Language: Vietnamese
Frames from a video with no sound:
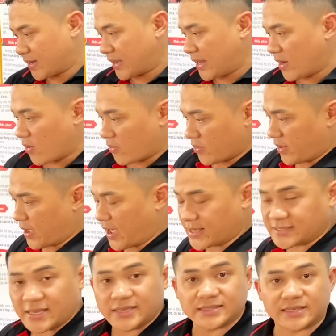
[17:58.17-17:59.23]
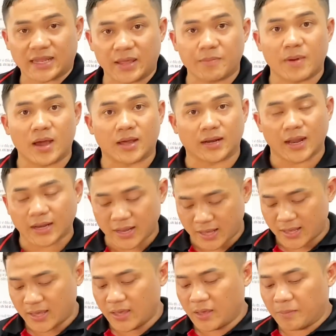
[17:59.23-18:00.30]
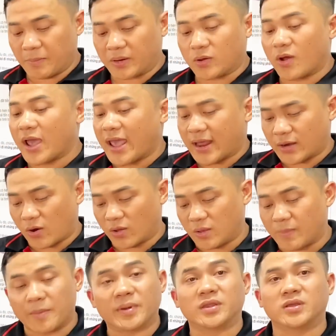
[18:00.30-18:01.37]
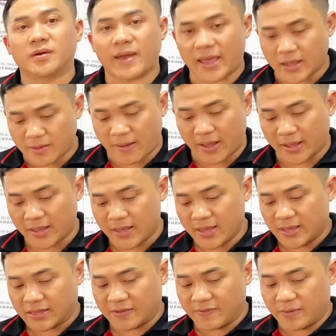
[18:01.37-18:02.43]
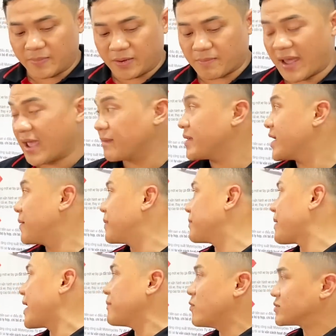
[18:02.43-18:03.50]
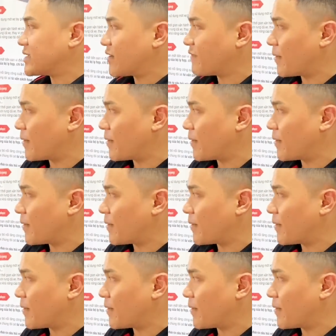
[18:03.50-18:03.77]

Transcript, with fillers: cái nồi Asus Slipper Clutch á, mình có hàng rồi nhưng mà mình chưa bán các bạn. Tại vì mình bán, bây giờ mình bán một sản